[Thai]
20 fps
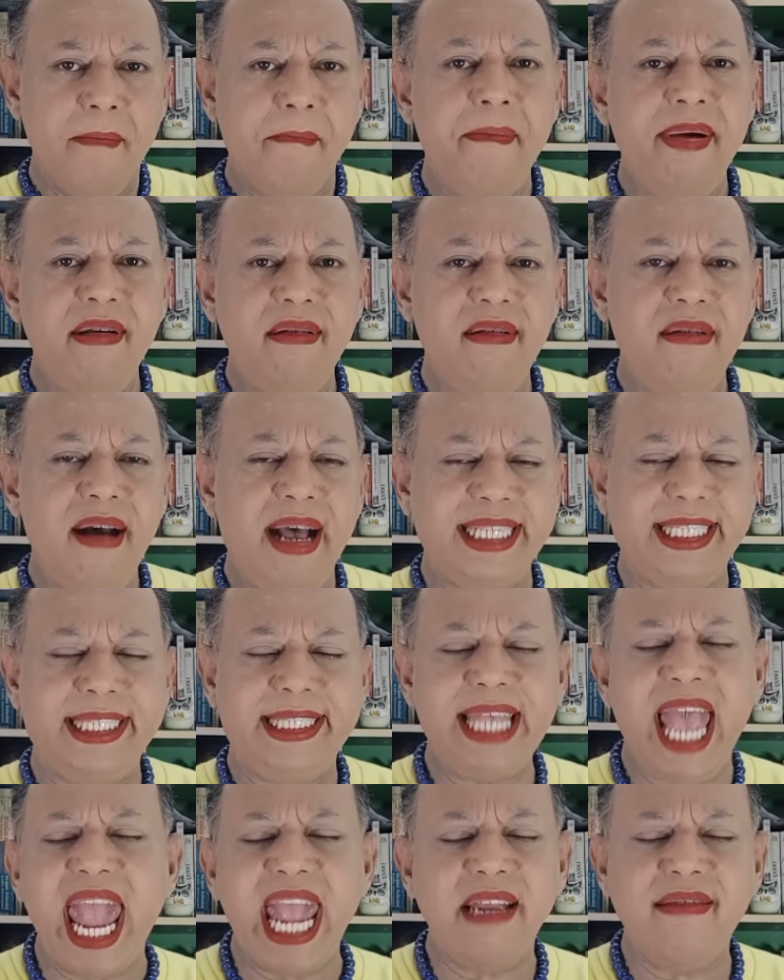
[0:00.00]
เบื่อ
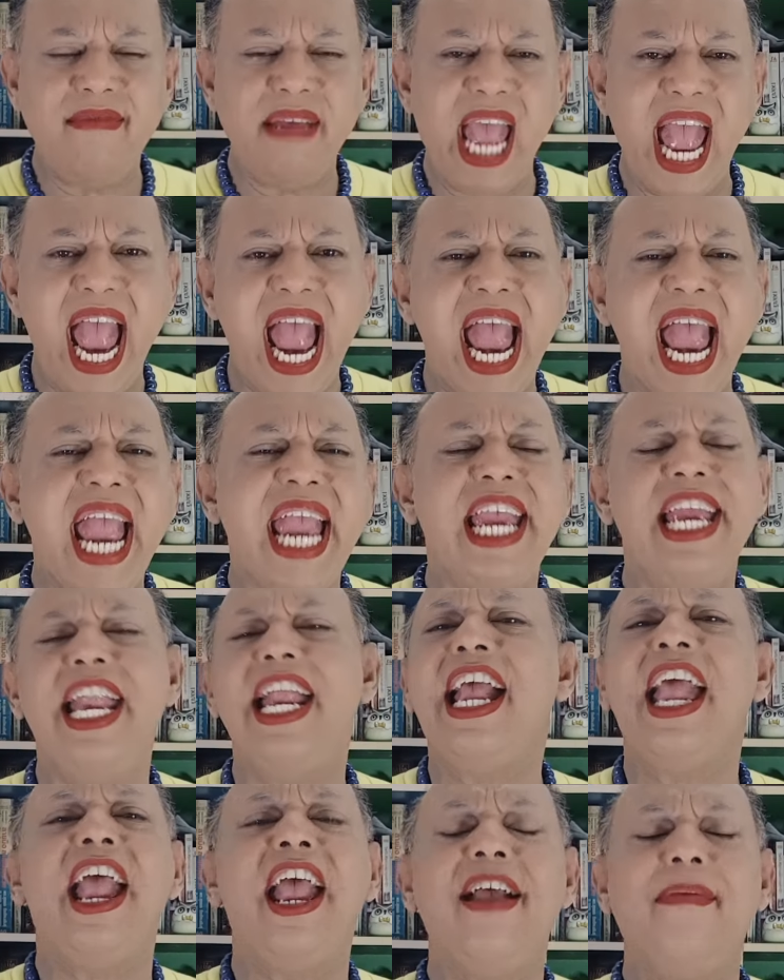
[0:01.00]
เซ็งง่าย
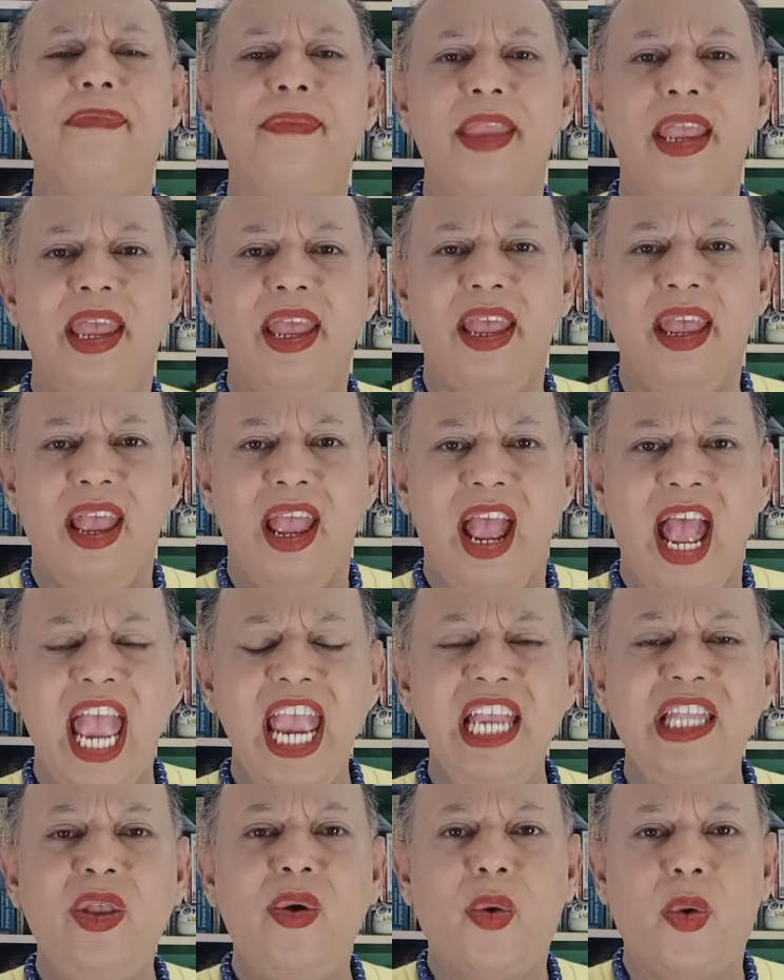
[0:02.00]
นะคะ
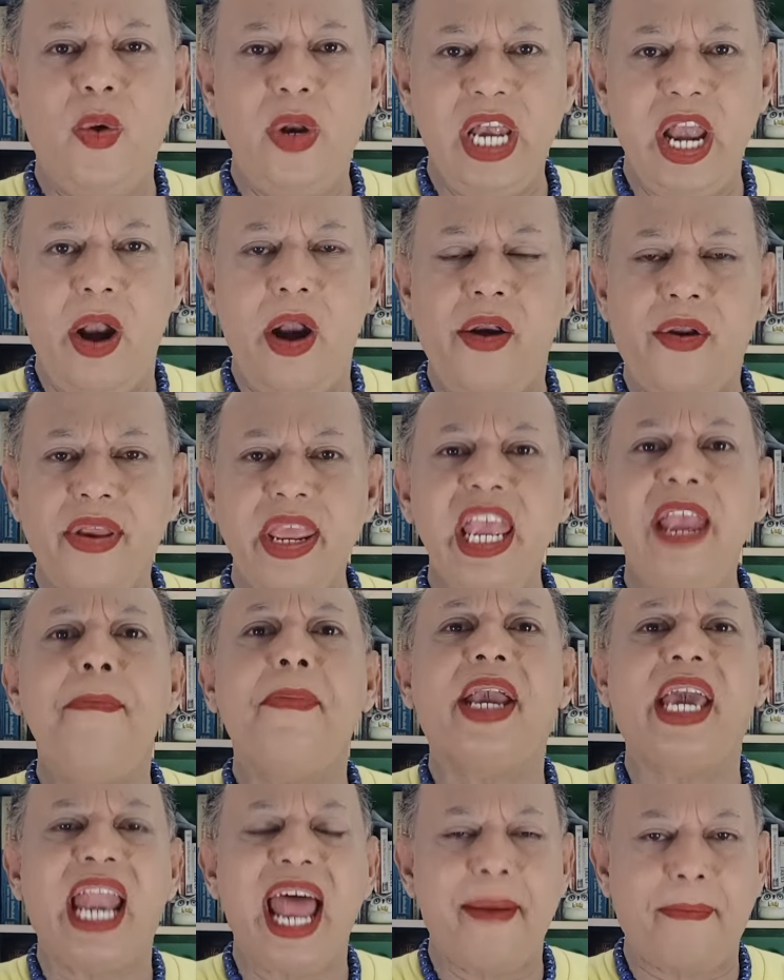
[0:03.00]
ให้ตัวคุณรีบ
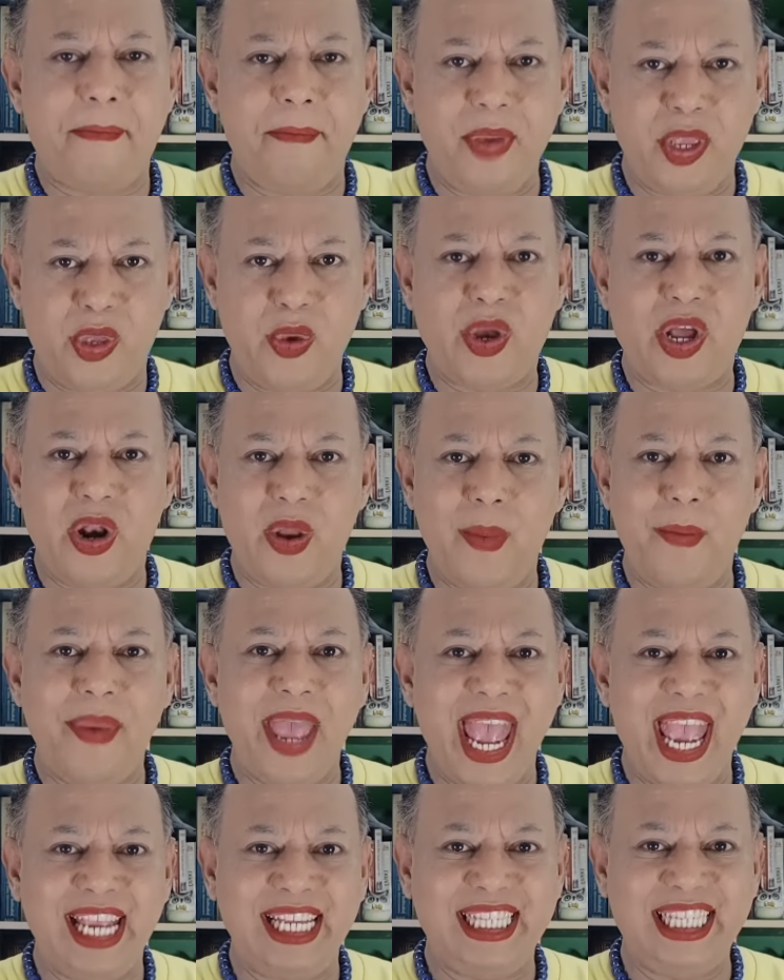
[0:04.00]
กลับมาอยู่กับลม
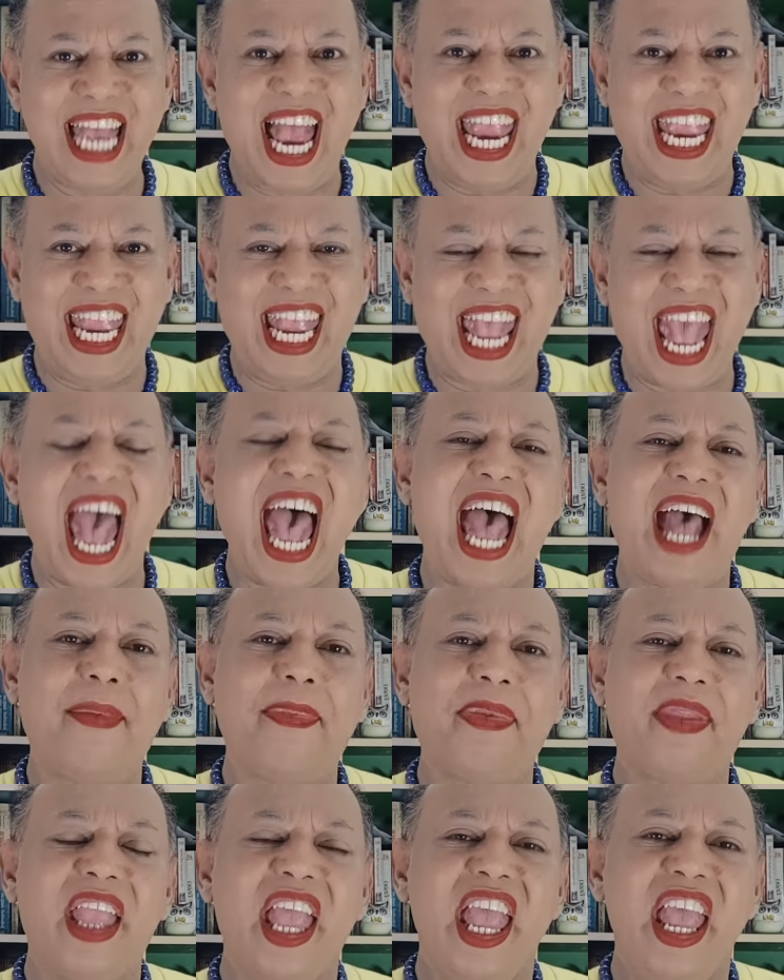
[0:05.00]
หายใจค่ะ
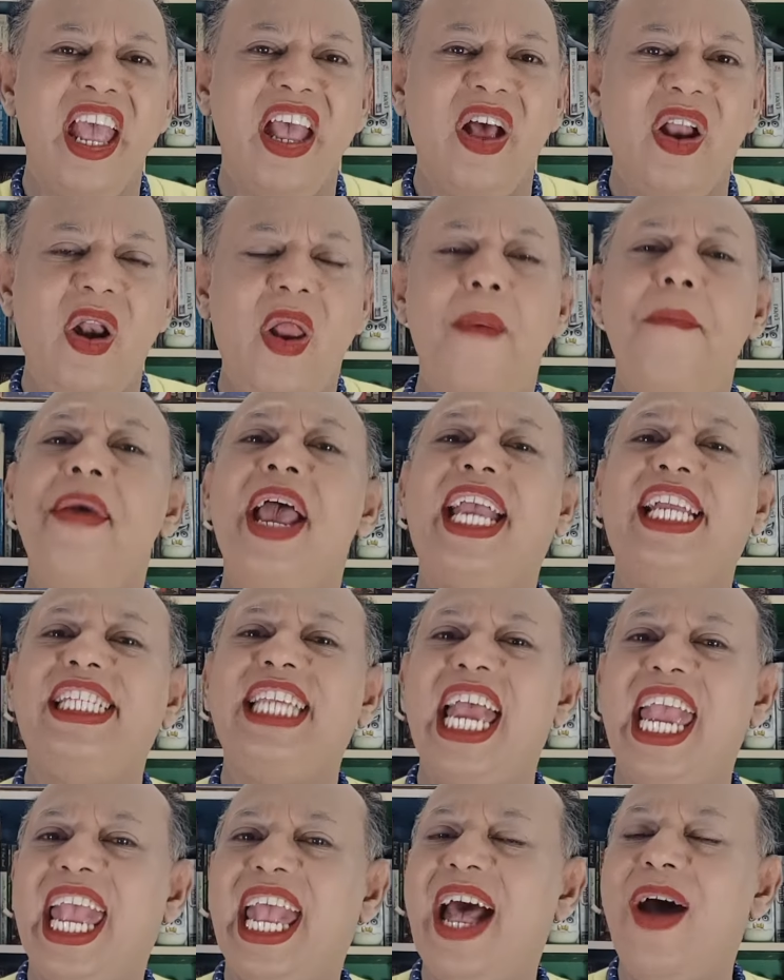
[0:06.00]
ลมหาย
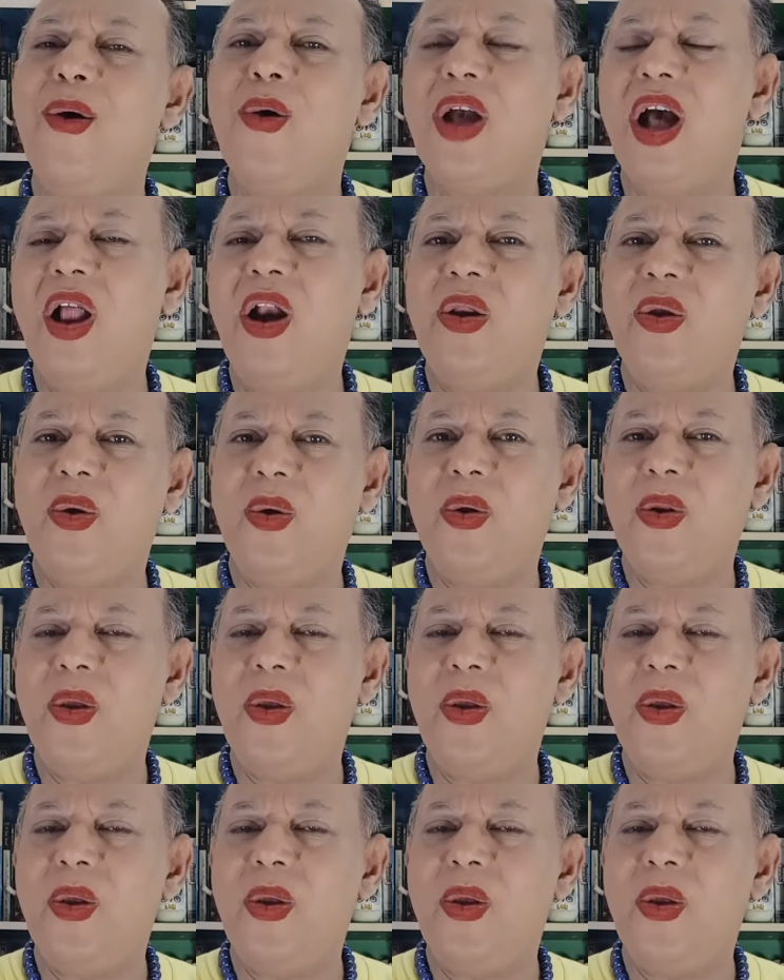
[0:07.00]
ใจเข้าก็รู้